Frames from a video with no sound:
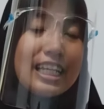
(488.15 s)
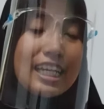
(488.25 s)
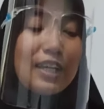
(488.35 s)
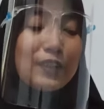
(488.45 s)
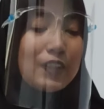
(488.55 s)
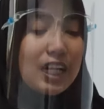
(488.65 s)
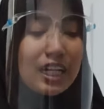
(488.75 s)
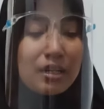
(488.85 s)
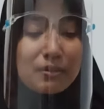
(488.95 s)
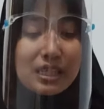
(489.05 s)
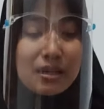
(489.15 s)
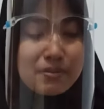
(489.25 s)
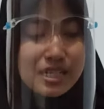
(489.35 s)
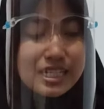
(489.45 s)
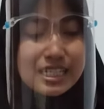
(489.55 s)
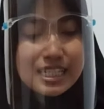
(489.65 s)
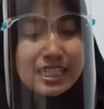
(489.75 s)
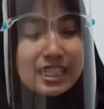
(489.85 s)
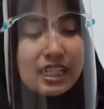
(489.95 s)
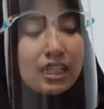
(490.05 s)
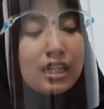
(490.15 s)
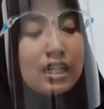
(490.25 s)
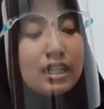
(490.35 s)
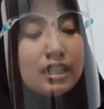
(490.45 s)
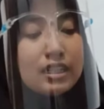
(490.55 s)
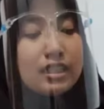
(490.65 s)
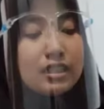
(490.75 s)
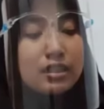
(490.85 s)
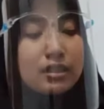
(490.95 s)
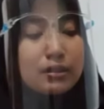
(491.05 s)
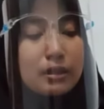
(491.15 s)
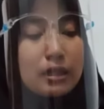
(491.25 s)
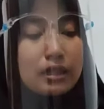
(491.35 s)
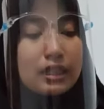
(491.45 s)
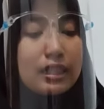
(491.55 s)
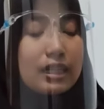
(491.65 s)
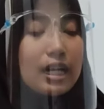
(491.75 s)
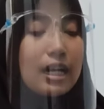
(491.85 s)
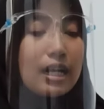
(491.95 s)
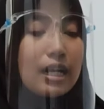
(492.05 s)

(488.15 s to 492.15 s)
Ya, untuk langkah yang pertama di sini eh, kita